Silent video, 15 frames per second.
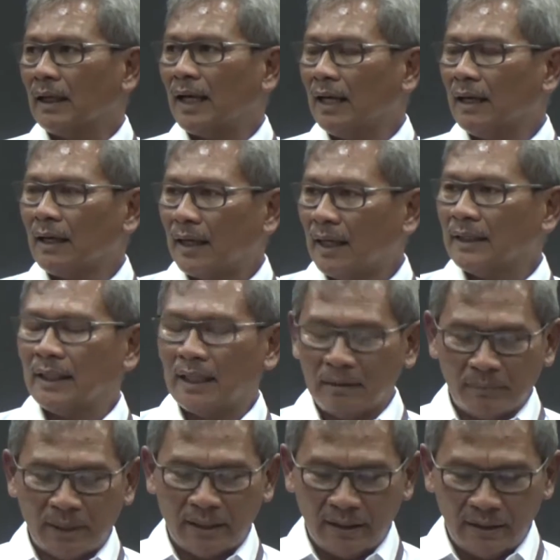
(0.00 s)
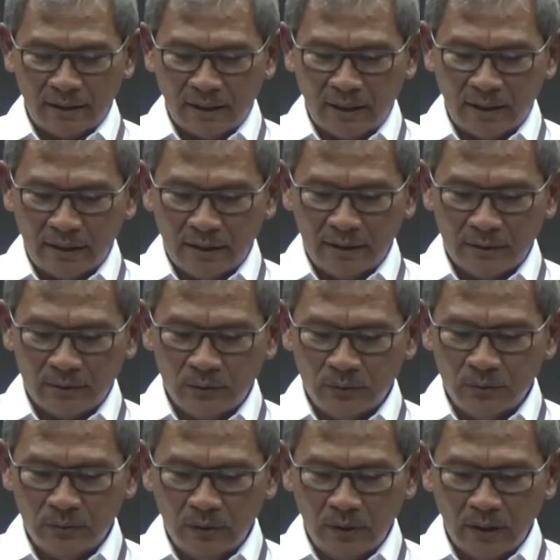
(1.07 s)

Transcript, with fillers: angka yang makin naik itu